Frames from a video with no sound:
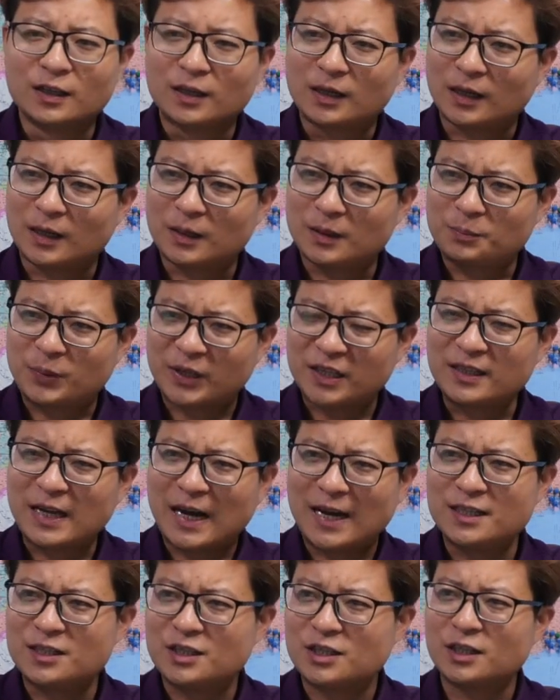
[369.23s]
呃，平
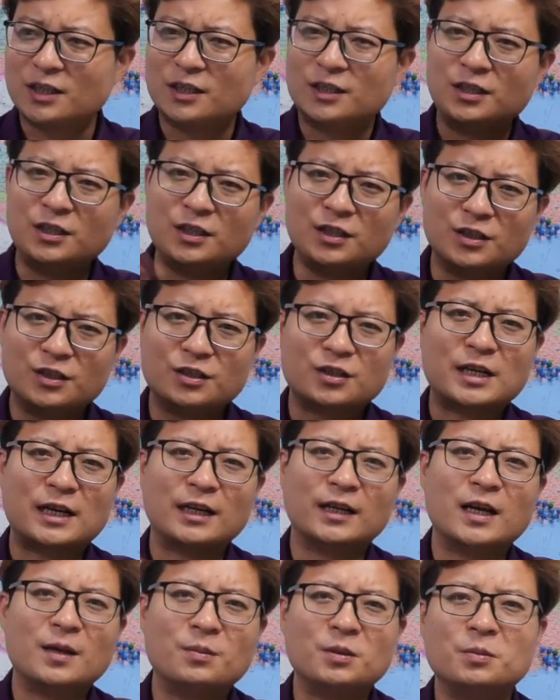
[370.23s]
台级的一亿以
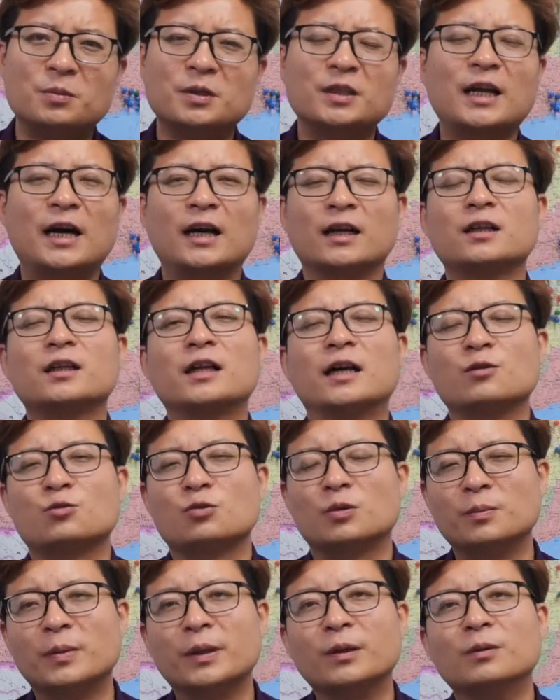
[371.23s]
上的 APP，哪个敢
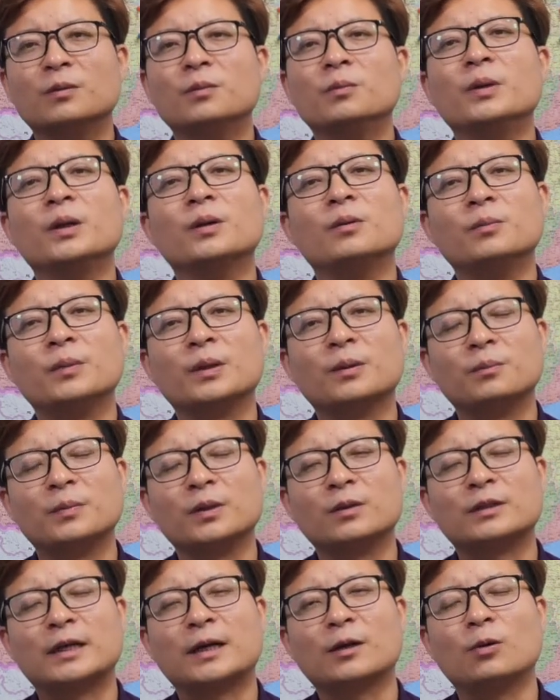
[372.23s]
说没有没有没有
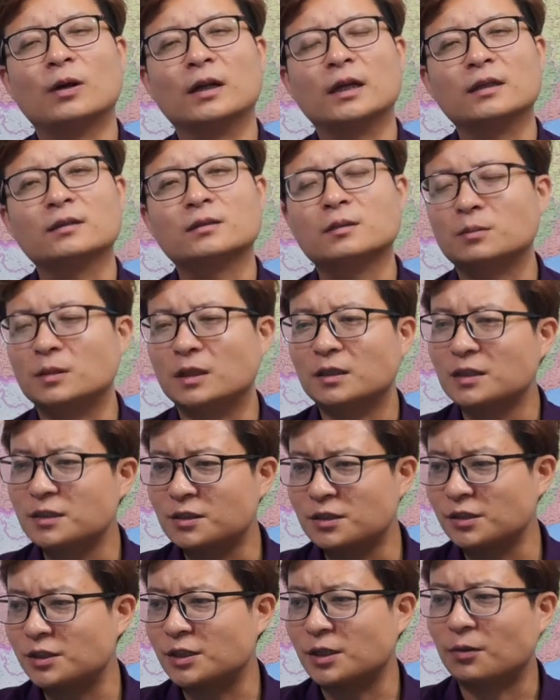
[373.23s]
没有贷款了？是不是？那
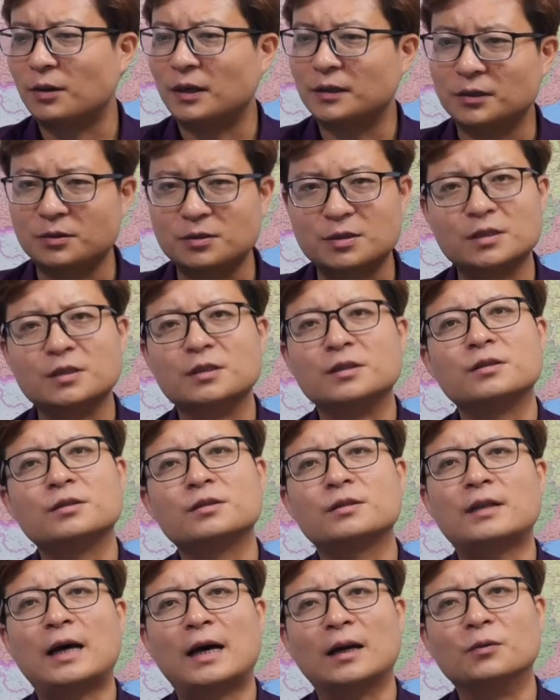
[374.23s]
这些的话都是
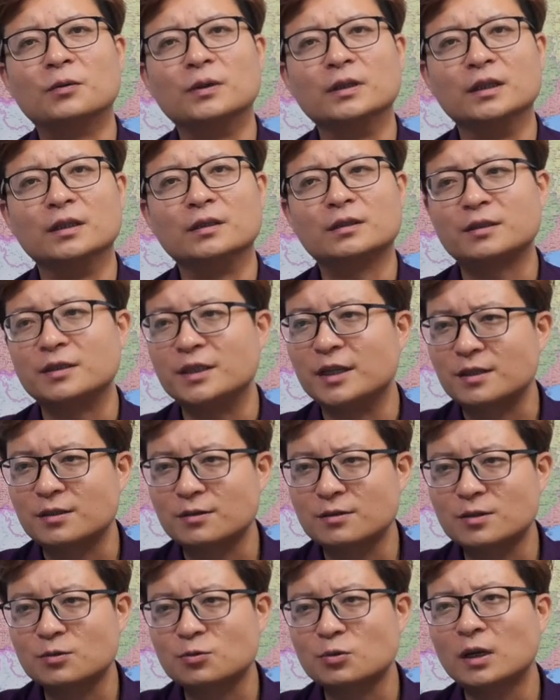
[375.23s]
大的问题，也
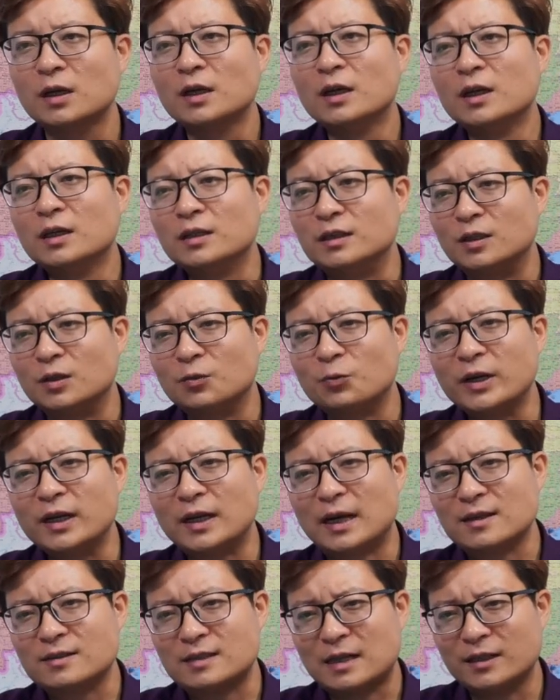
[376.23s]
就是说，你未
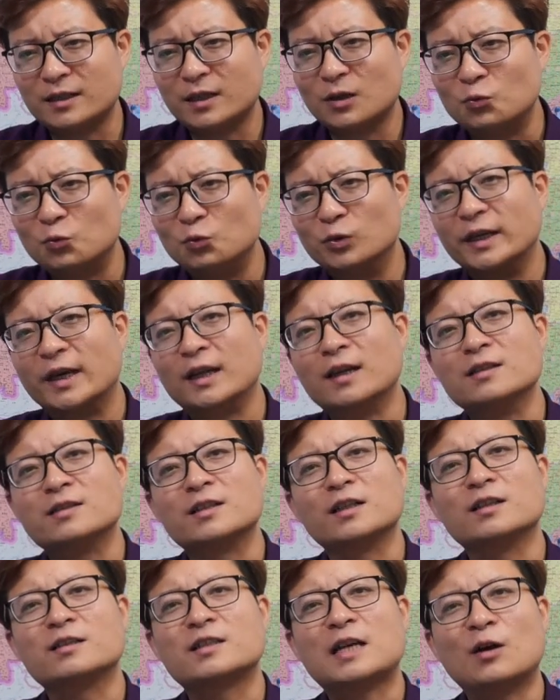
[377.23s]
来三年五年的
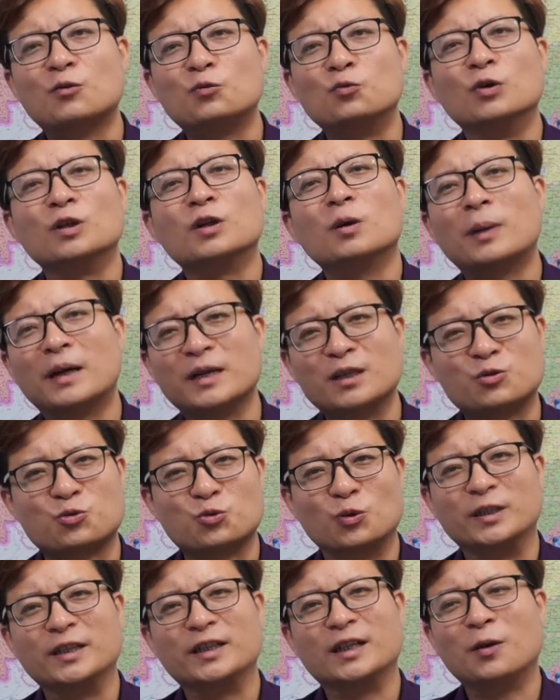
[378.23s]
这个债务，我都帮你
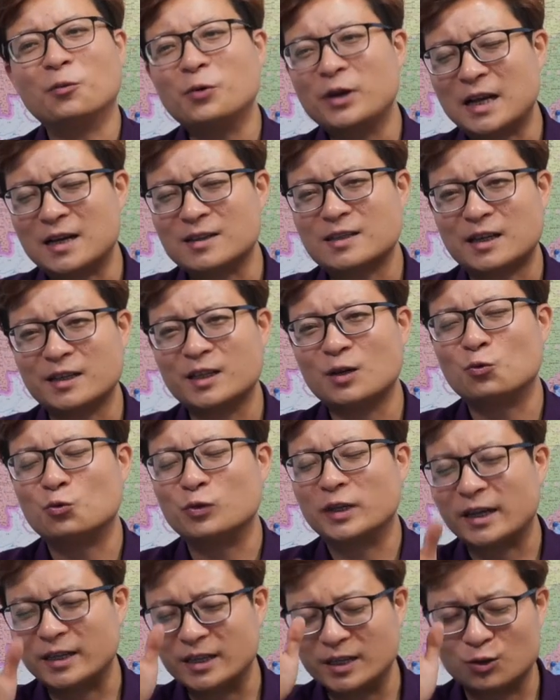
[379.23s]
锁定了。未来三年
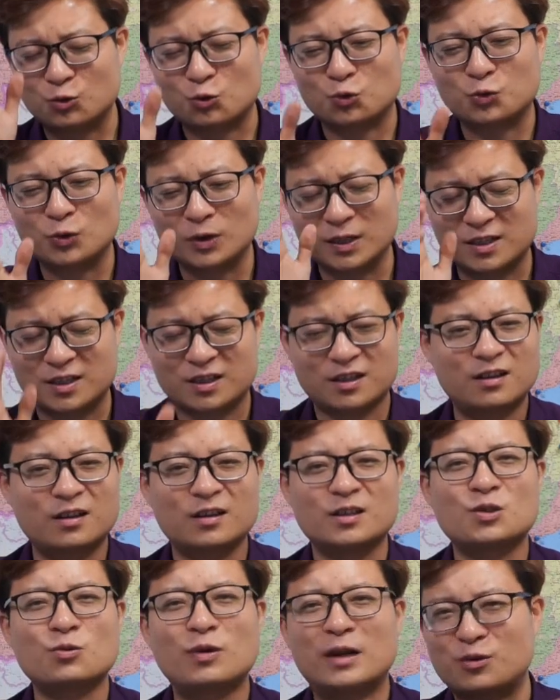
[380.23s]
五年，你除了吃
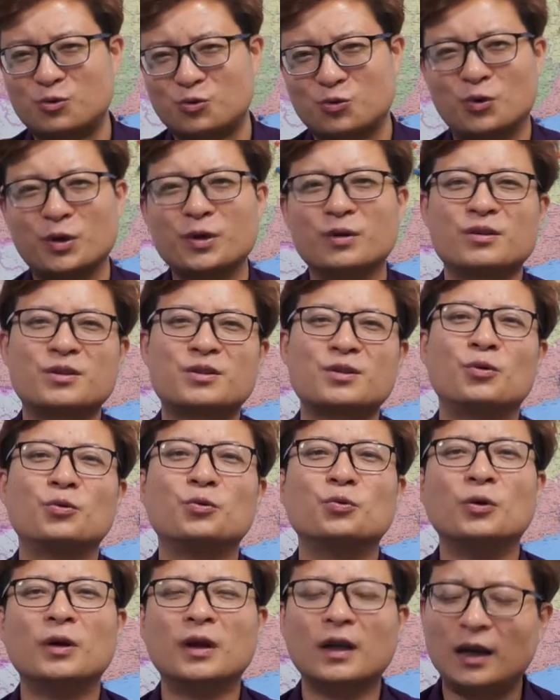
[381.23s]
喝之外，所有的收
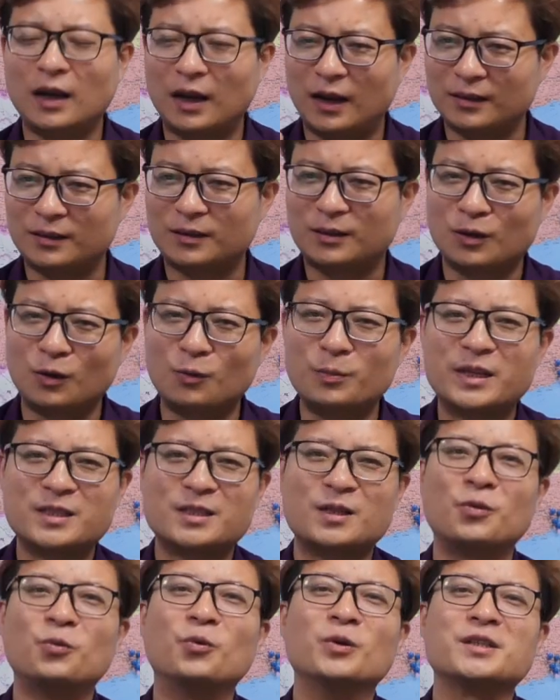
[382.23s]
入啊，都变
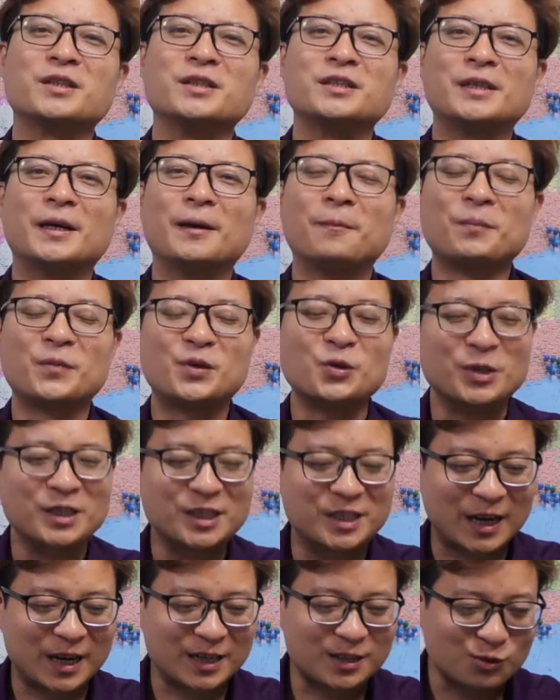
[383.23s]
成了我这些。就
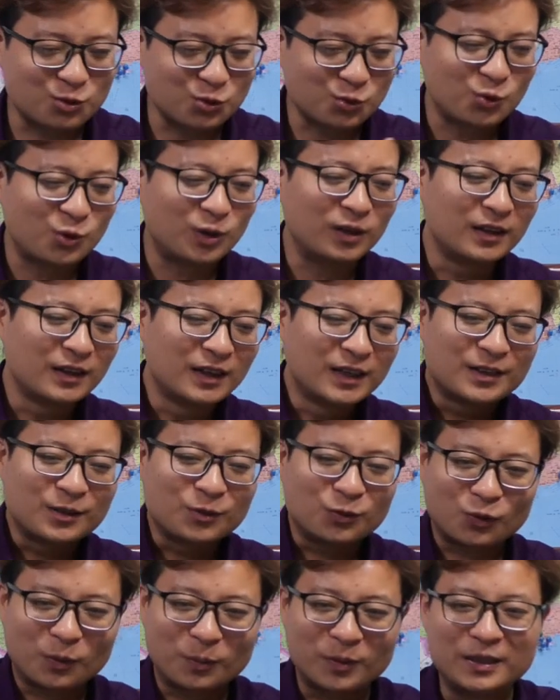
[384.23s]
以前是中国
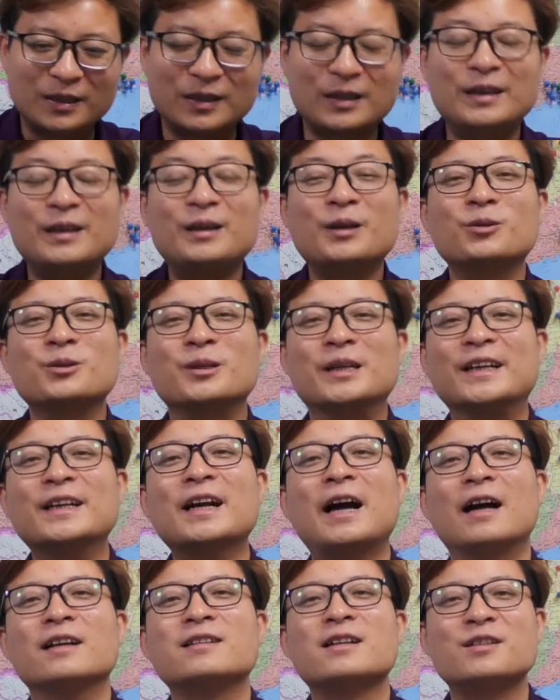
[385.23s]
我们一溜的
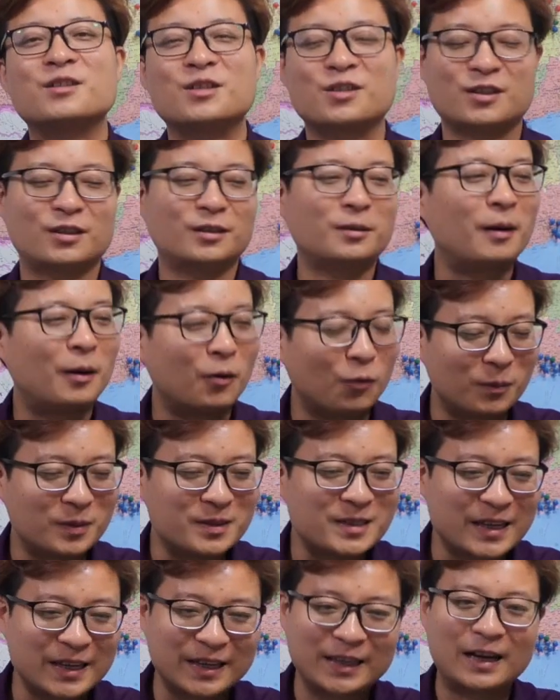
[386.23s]
银行在吃，是吧？我
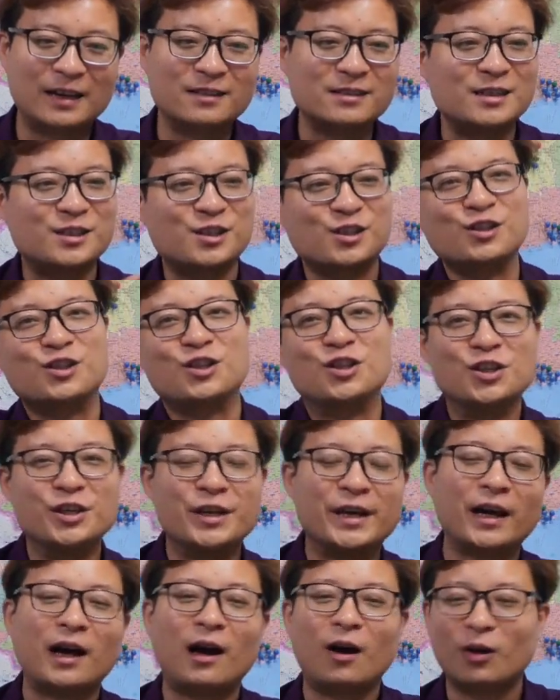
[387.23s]
们这些银行在吃企
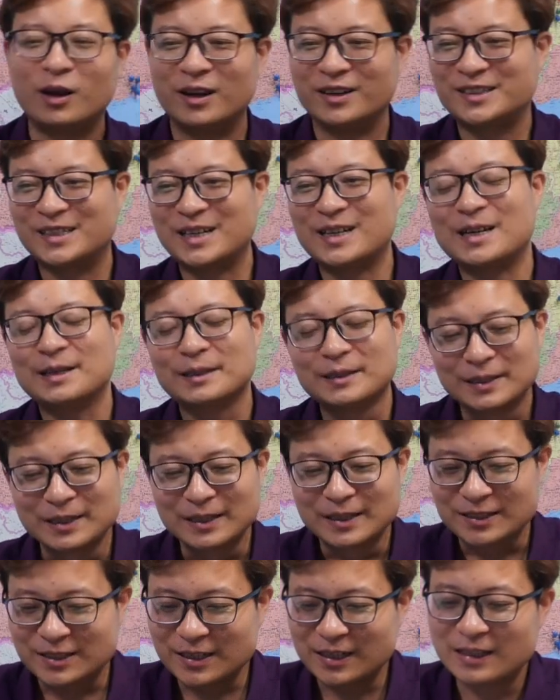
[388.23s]
业。好了，现在
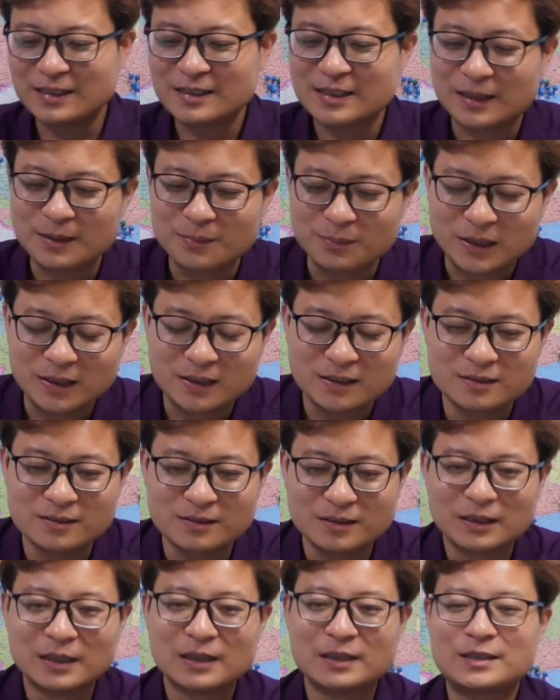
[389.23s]
现在这个民
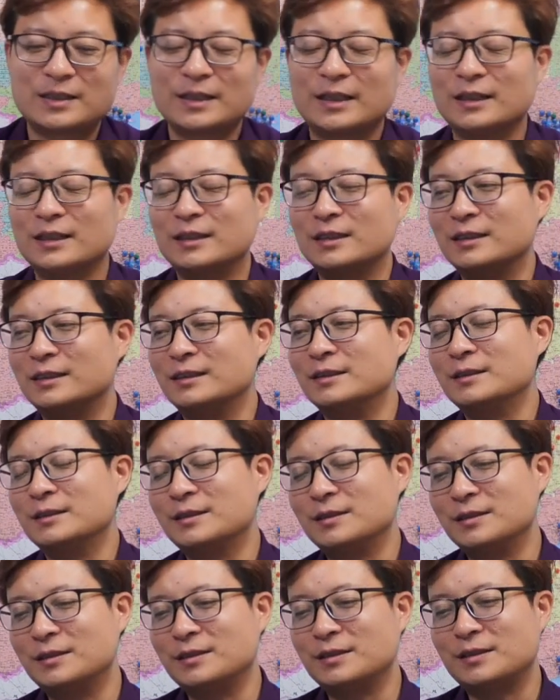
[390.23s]
营这
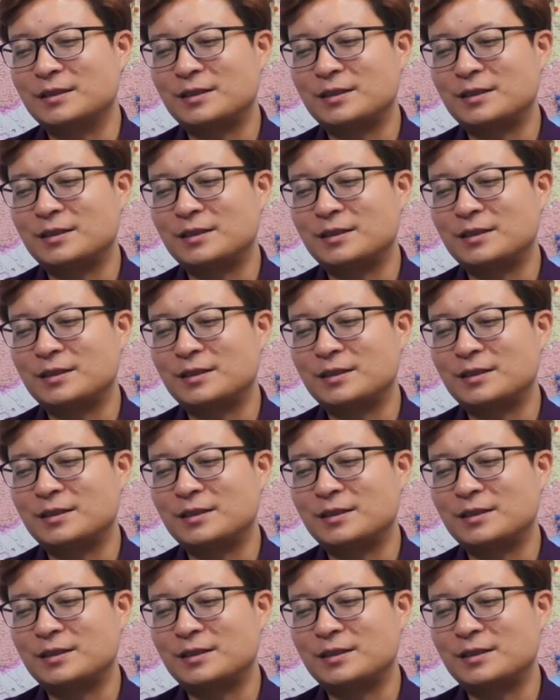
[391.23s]
个。